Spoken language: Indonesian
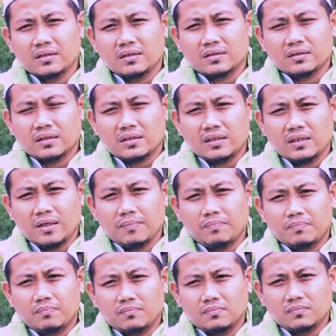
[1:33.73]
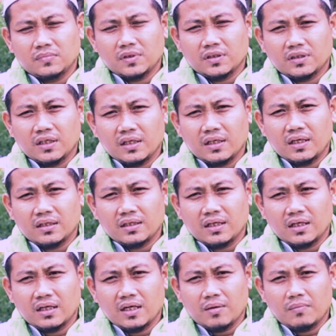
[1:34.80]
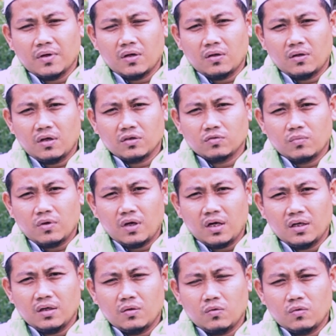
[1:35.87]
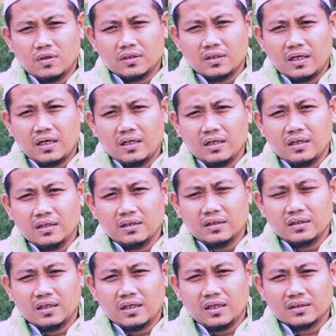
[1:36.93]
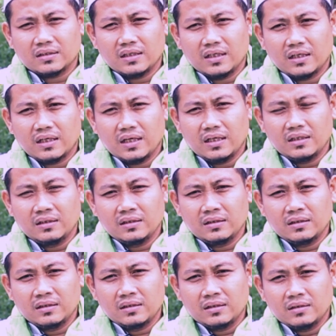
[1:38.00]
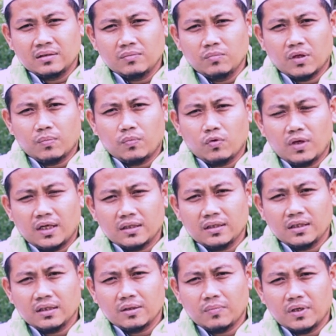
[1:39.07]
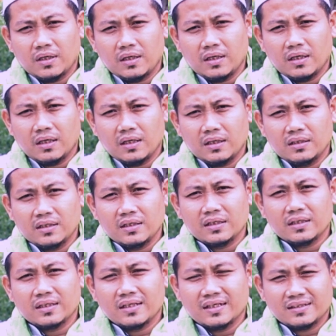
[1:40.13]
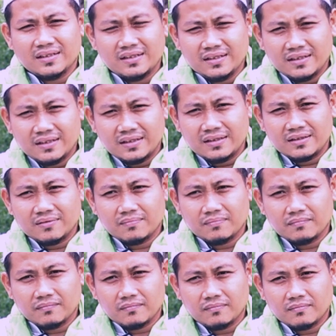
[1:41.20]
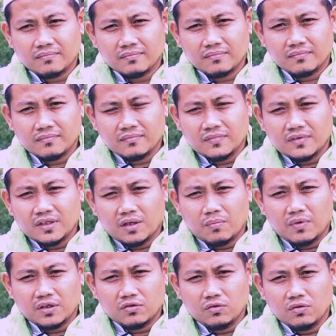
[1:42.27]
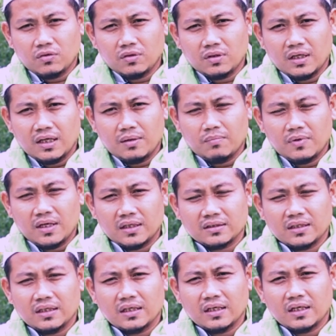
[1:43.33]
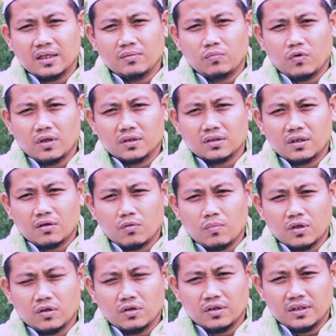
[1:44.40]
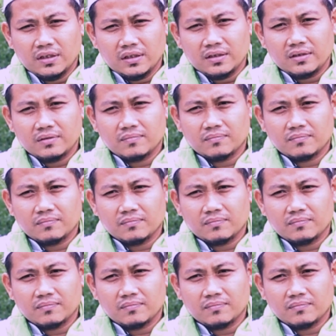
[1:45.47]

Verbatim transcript: setiap syariat agama Allah Subhanahu wa taala yang kita laksanakan berpulangnya kepada diri kita sendiri termasuk dalam melaksanakan puasa Ramadan ini